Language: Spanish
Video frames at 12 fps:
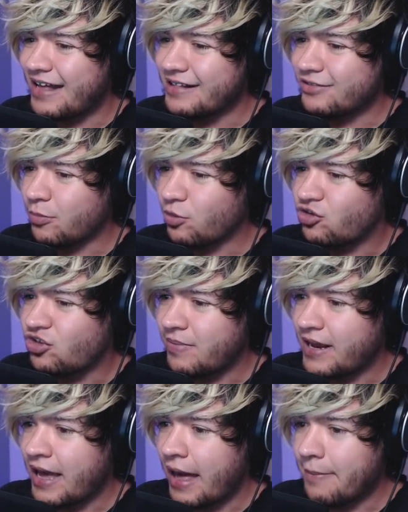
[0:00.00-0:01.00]
alto
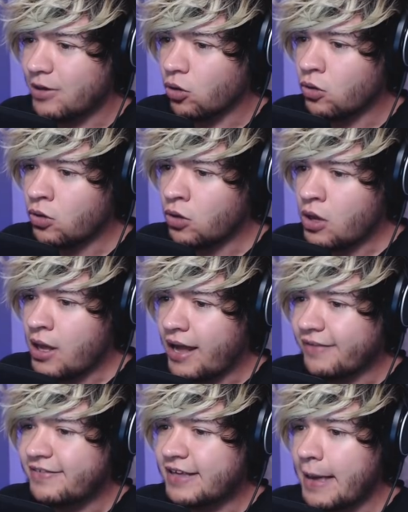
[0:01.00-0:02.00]
posible, amigo.
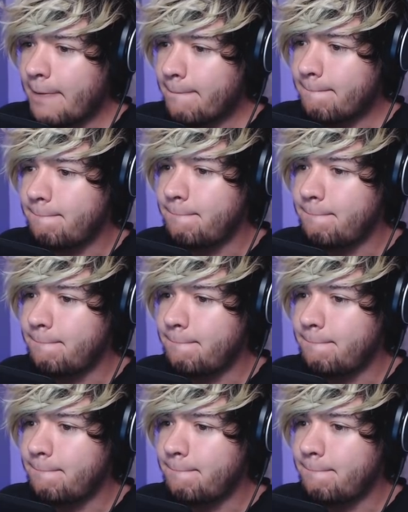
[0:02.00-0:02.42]
Así que...